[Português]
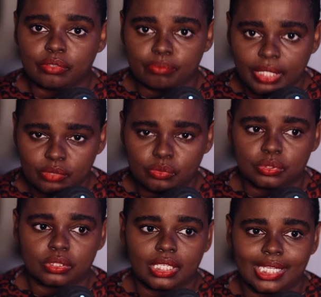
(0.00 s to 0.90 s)
ao
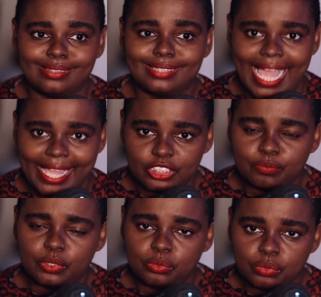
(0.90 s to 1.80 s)
menos 10
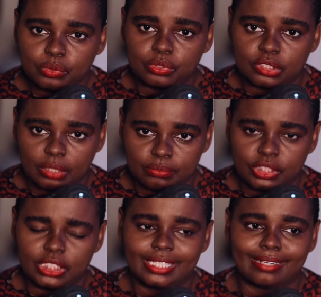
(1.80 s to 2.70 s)
minutos ao
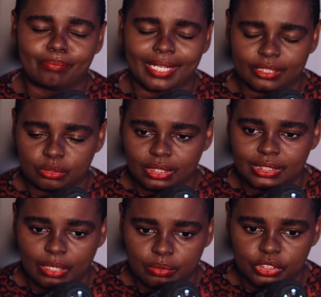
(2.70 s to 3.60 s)
dia para a sua
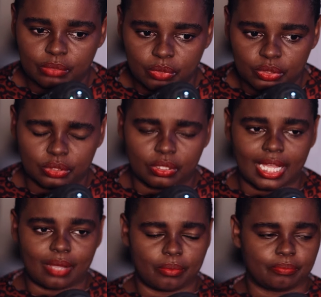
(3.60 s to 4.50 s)
saúde
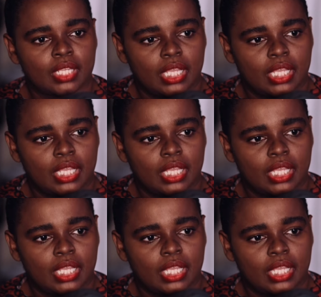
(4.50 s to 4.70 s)
emocional?